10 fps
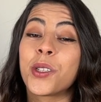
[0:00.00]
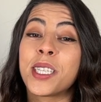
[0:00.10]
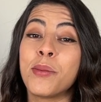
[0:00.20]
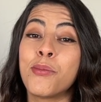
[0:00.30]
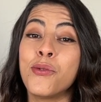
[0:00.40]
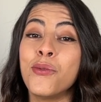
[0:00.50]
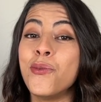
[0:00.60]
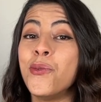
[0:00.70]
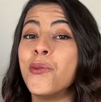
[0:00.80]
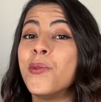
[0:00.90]
c'est plus
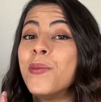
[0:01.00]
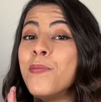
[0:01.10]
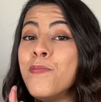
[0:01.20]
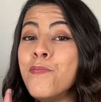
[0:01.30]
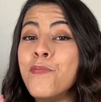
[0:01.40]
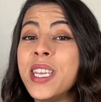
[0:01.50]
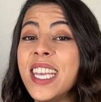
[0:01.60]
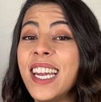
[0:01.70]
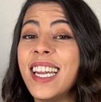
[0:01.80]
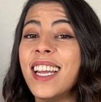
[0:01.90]
de
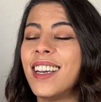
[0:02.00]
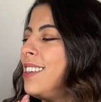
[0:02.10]
1000